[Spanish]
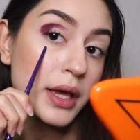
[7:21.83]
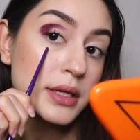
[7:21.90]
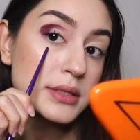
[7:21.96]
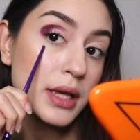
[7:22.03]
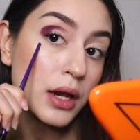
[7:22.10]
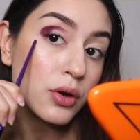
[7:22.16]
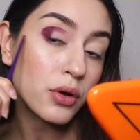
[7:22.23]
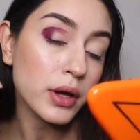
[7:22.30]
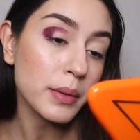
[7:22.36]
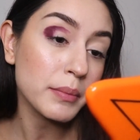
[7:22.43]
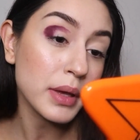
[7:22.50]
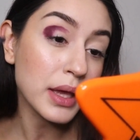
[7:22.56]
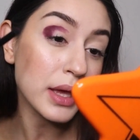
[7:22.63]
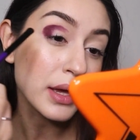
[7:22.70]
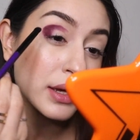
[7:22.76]
que es algo
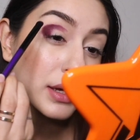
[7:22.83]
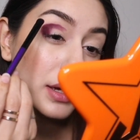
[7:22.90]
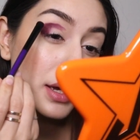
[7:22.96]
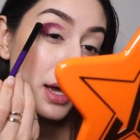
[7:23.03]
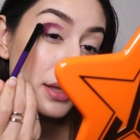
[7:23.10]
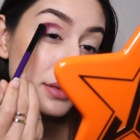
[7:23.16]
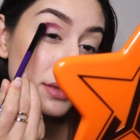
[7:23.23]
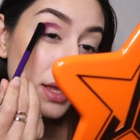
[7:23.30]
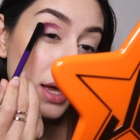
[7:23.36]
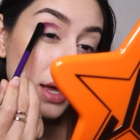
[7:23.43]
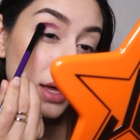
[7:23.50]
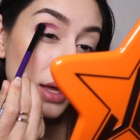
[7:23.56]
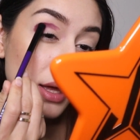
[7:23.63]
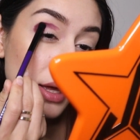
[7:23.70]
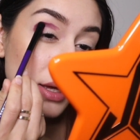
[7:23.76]
que me
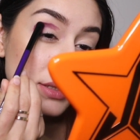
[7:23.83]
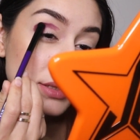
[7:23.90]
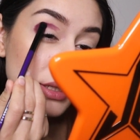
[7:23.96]
encanta.